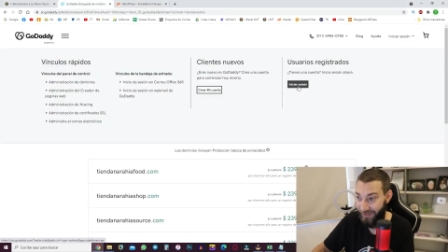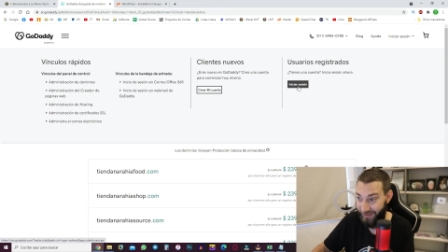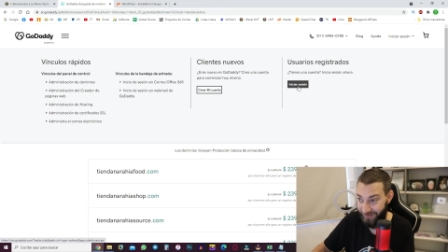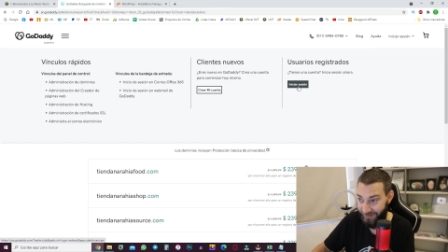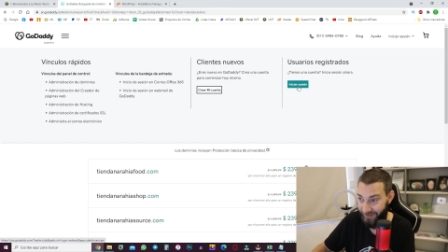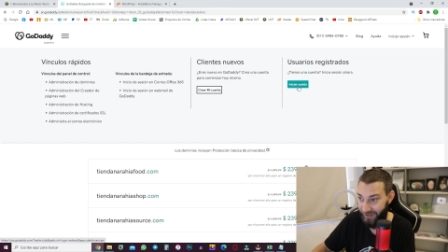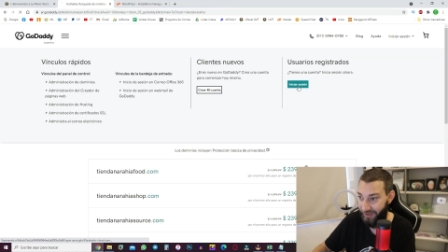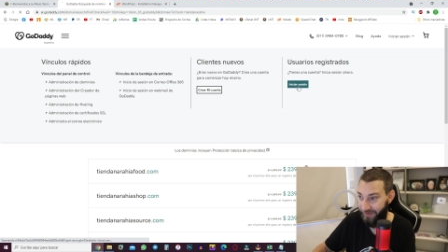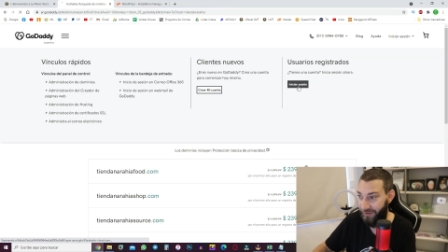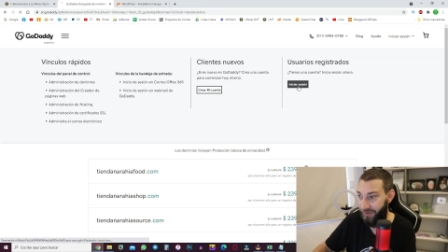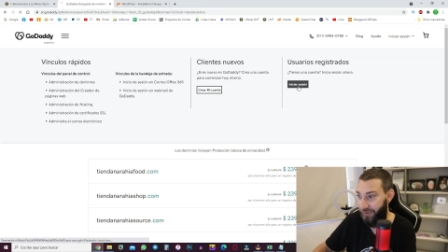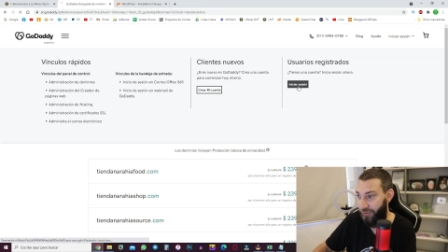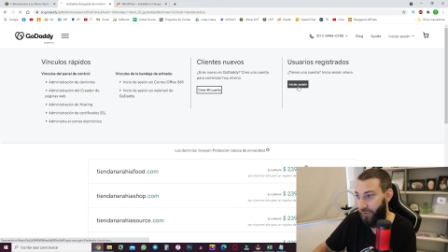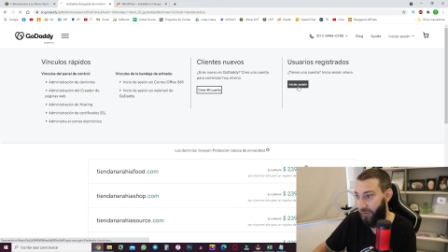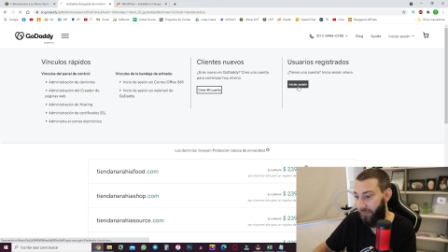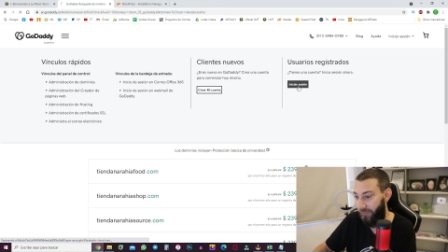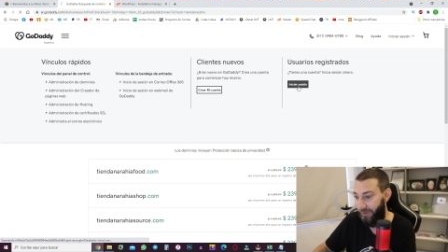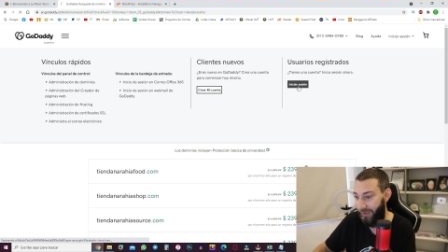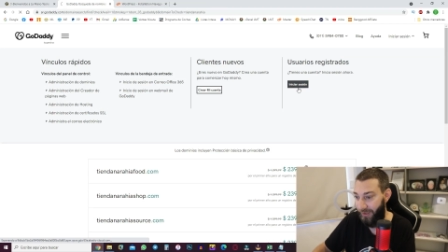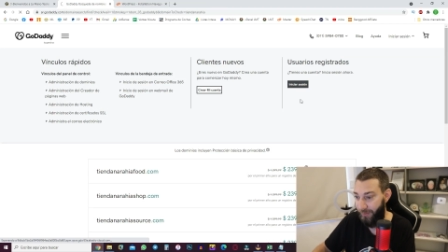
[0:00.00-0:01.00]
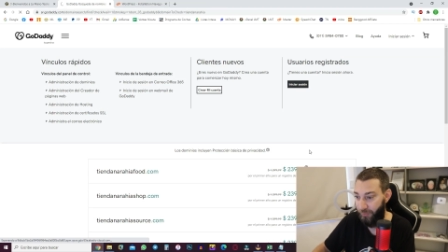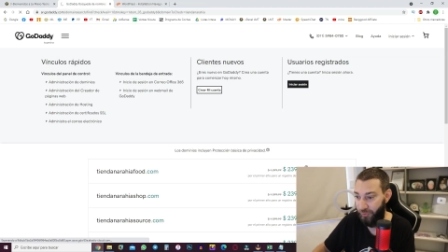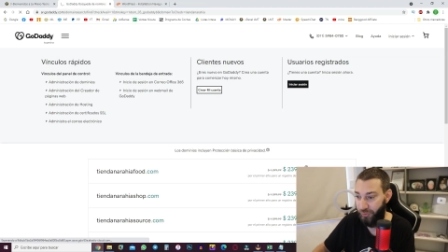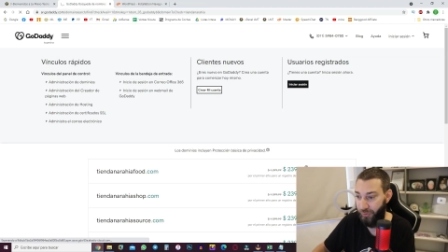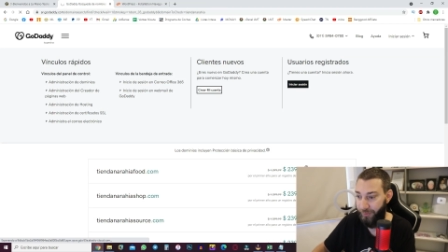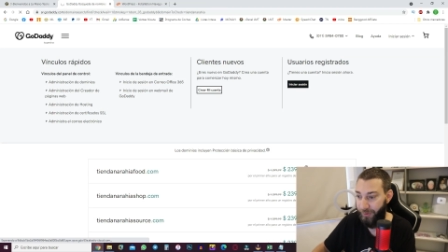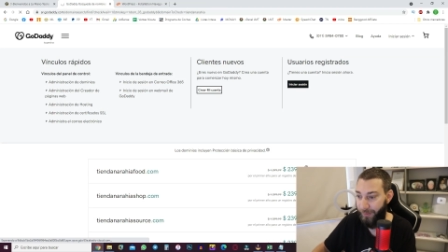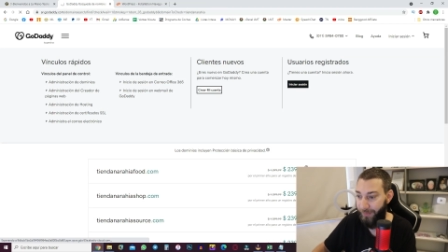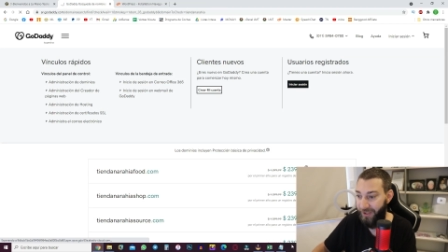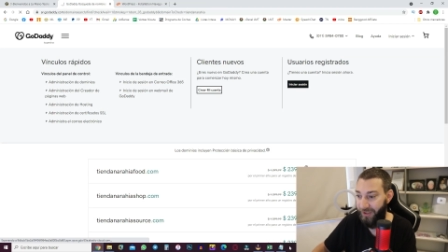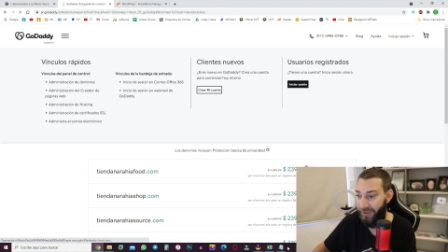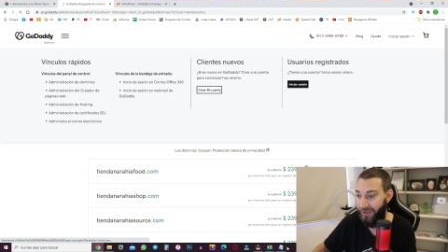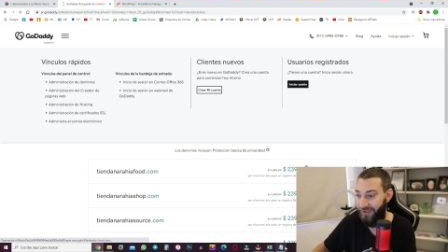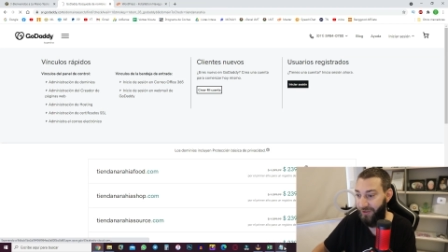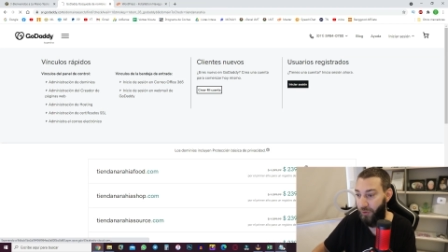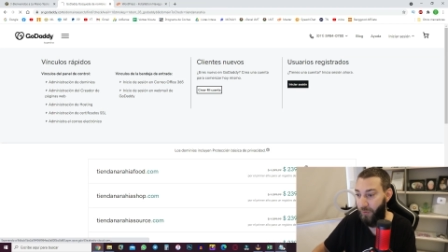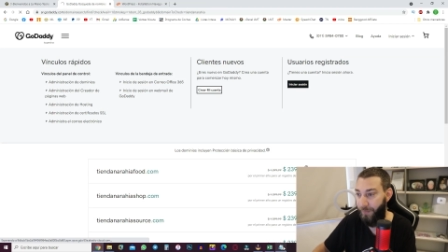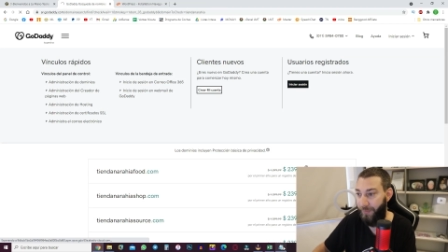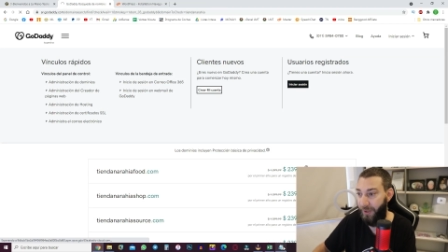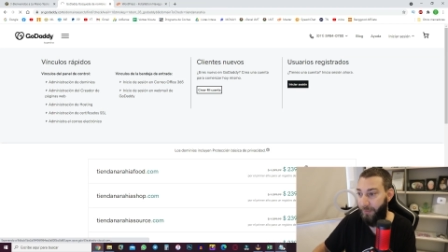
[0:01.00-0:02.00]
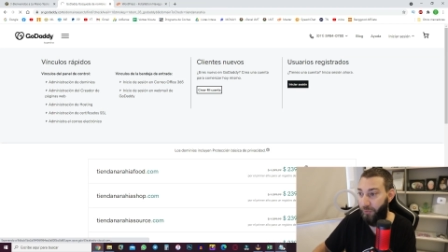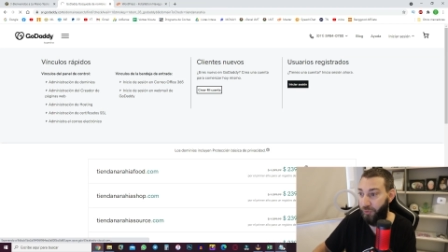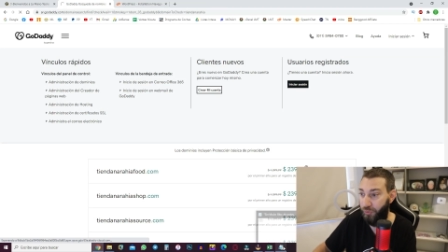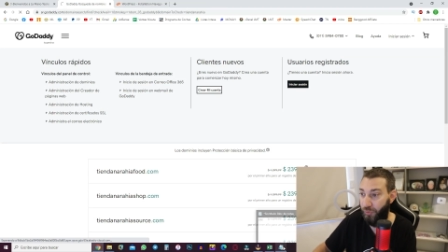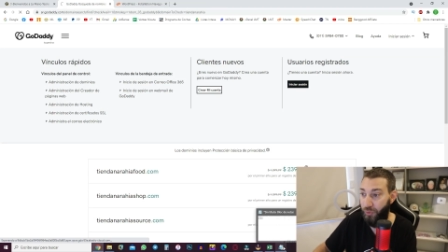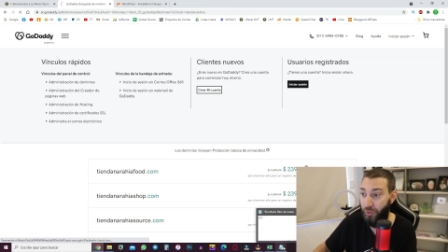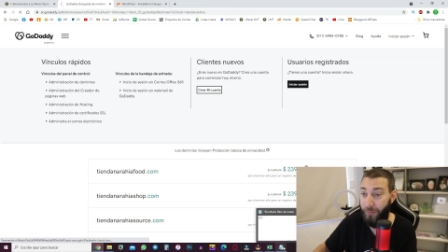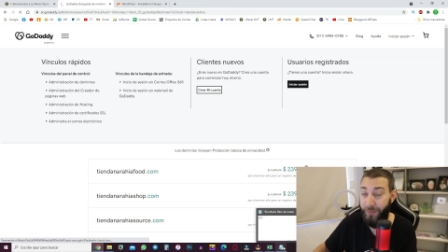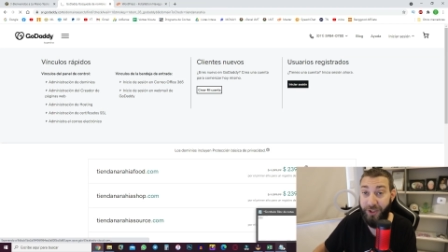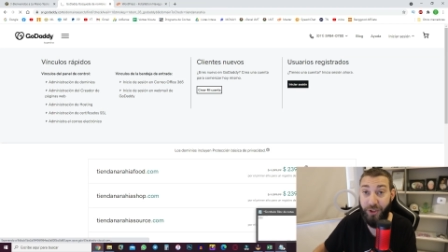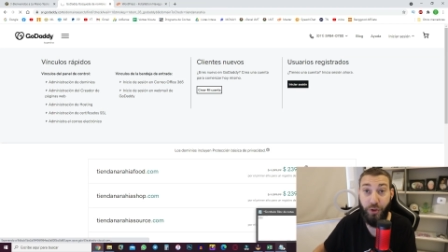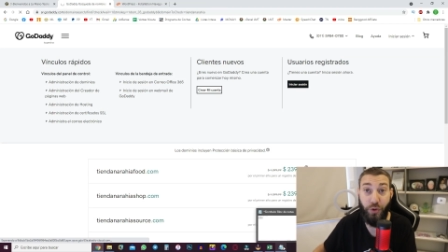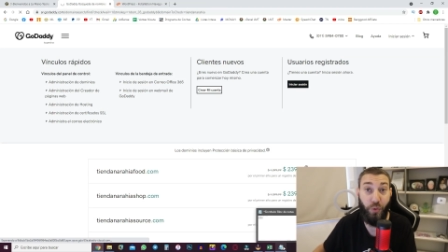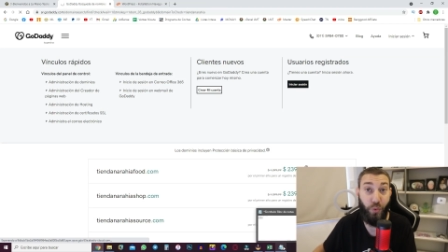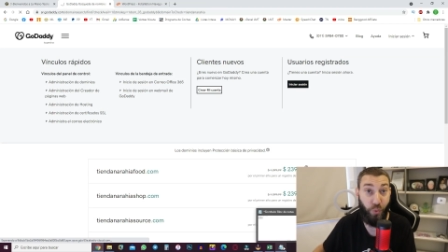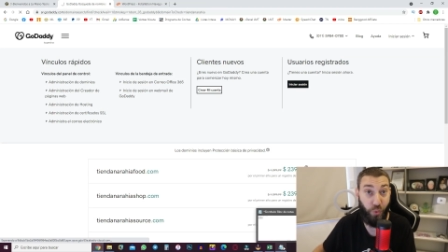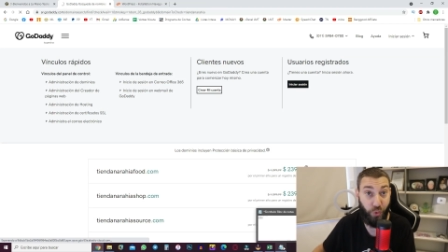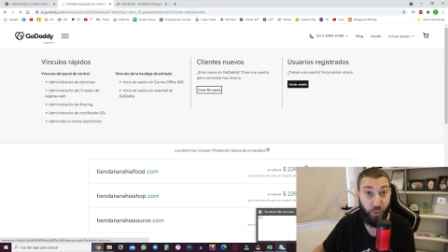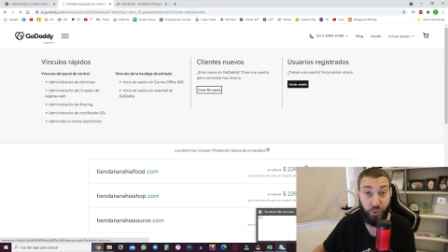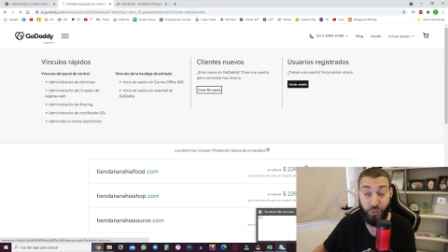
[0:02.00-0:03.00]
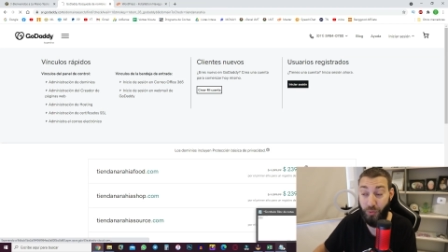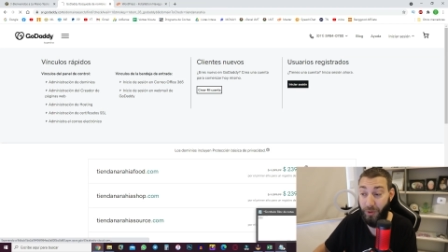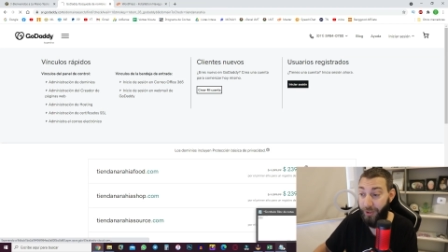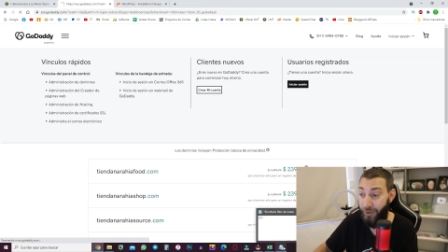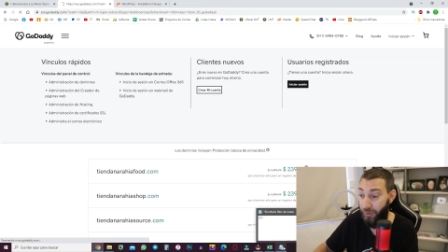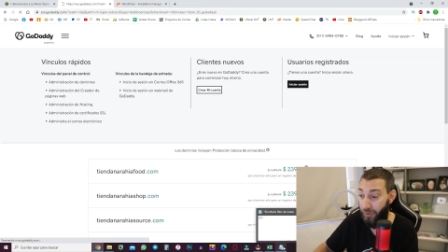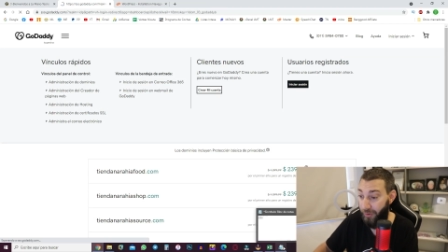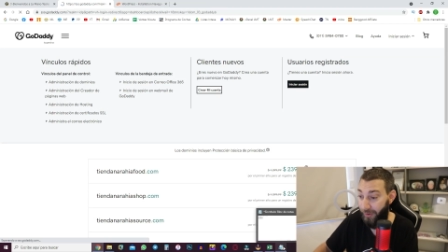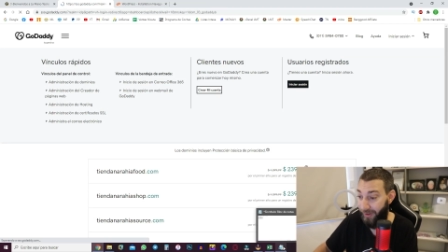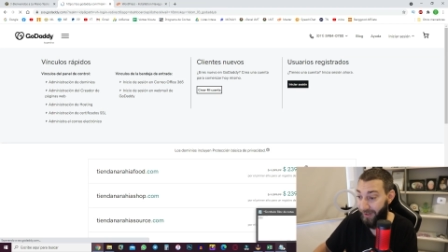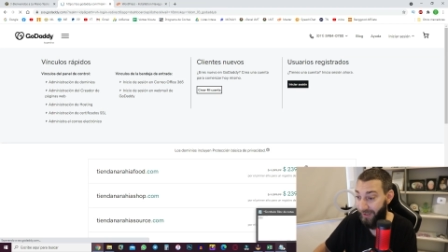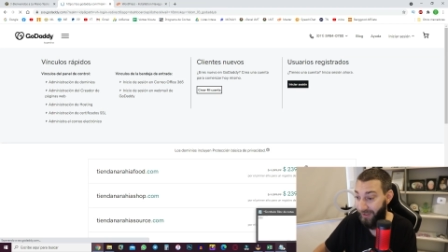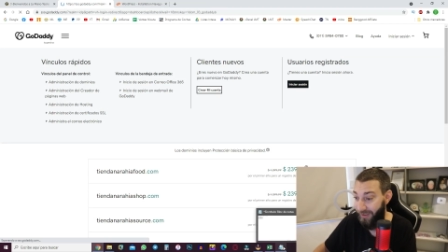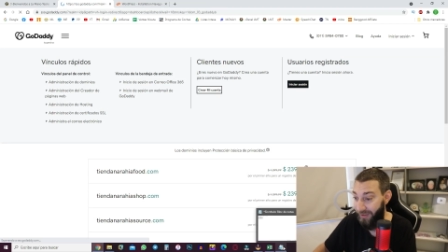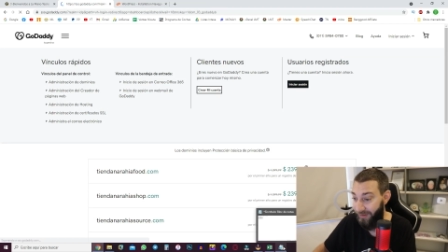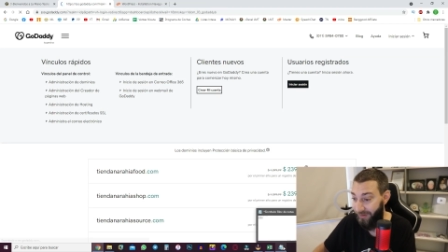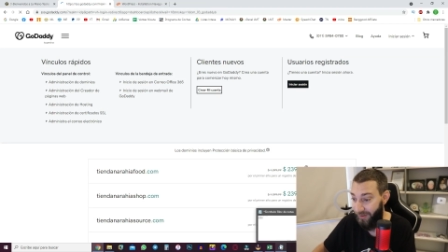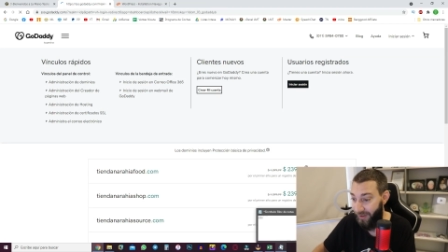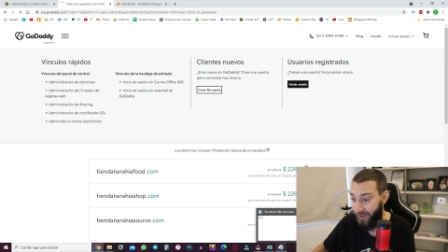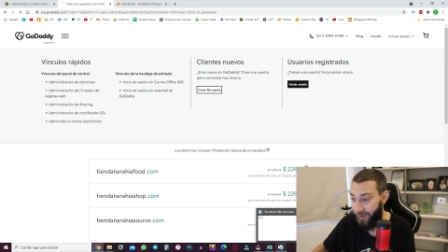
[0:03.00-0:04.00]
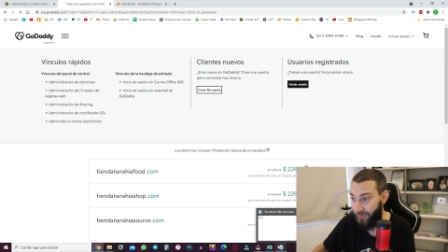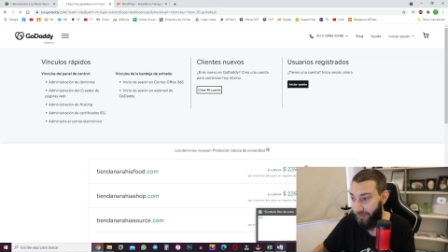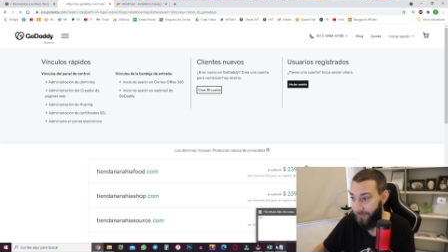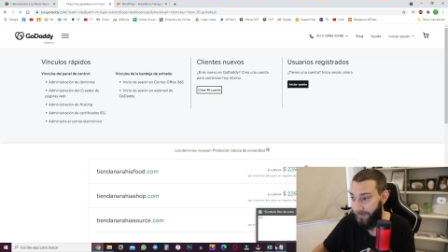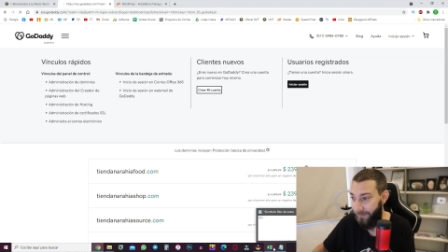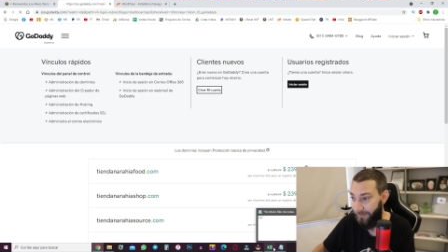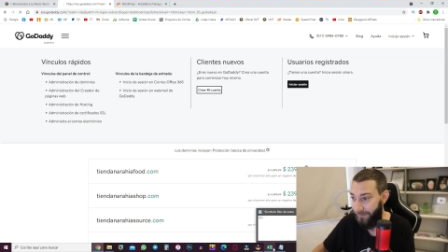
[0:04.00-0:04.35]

Iniciar sesión, tenemos obviamente si compramos un dominio, un usuario registrado.